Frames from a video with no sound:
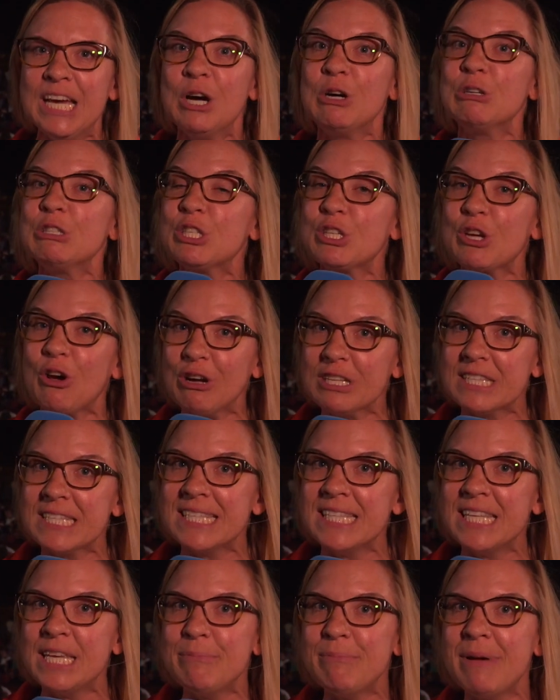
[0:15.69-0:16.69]
Und
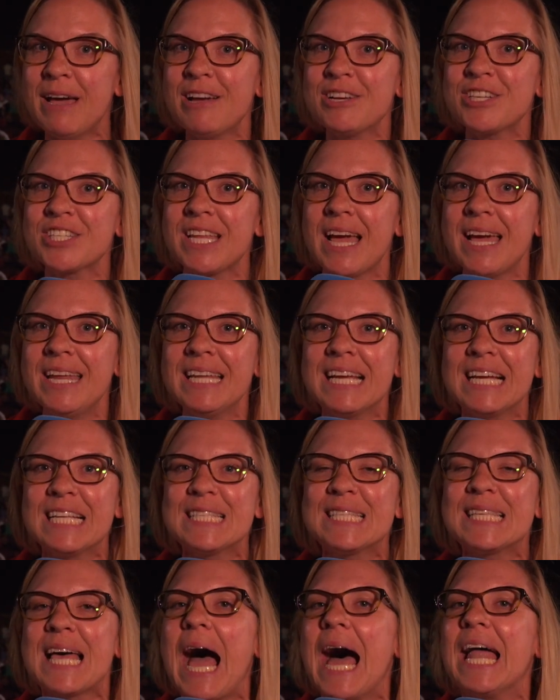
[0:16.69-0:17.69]
trotzdem herrscht eine
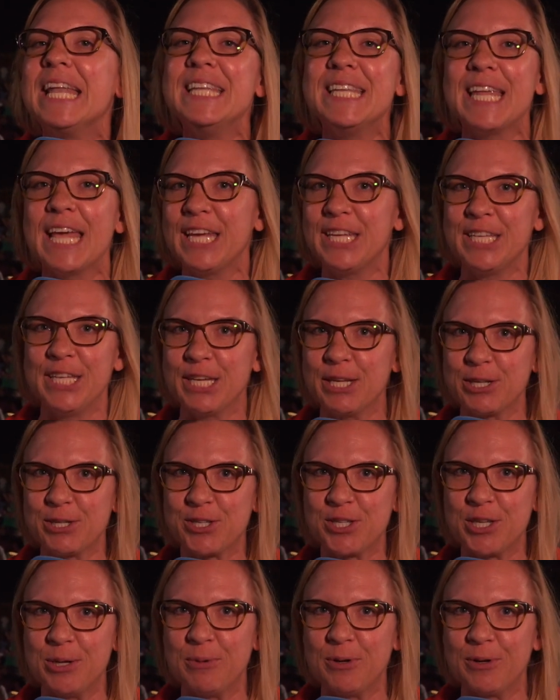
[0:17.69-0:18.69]
ganz andächtige
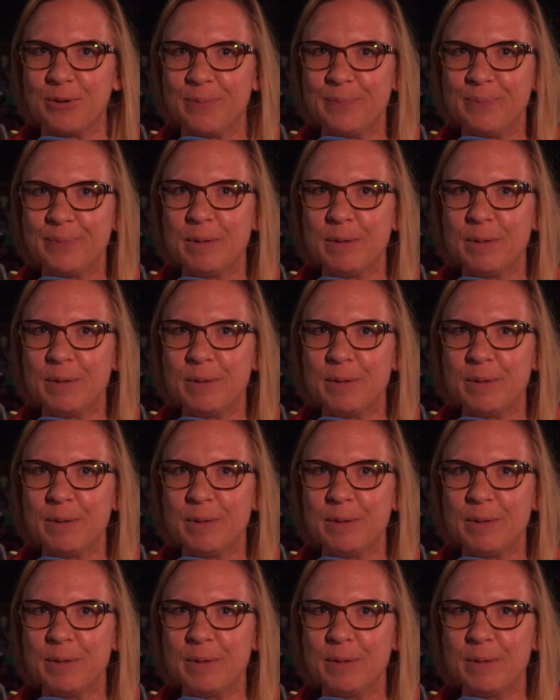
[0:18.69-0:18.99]
Stimmung.